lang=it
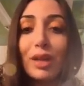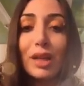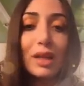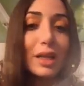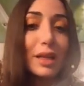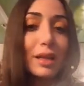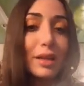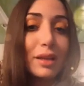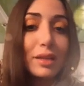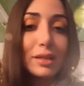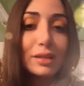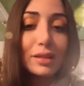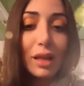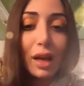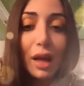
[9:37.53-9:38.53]
lì
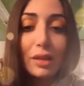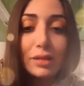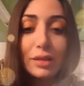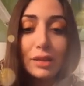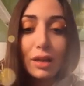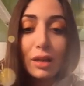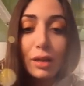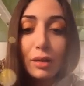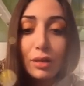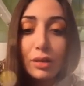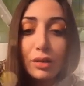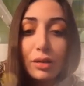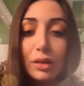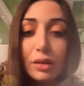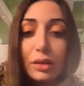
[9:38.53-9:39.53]
in Thailandia
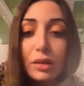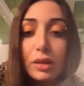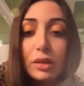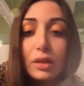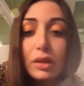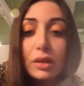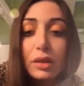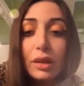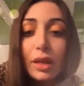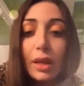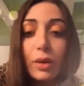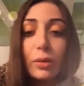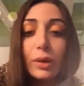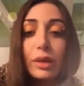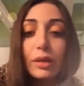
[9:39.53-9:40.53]

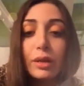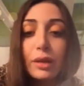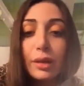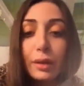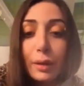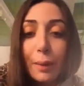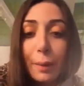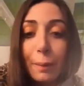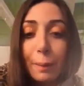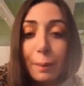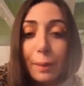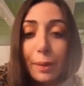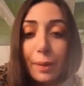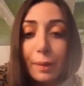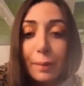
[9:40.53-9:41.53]
e quindi
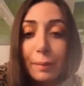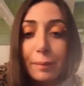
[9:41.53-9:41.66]
mm,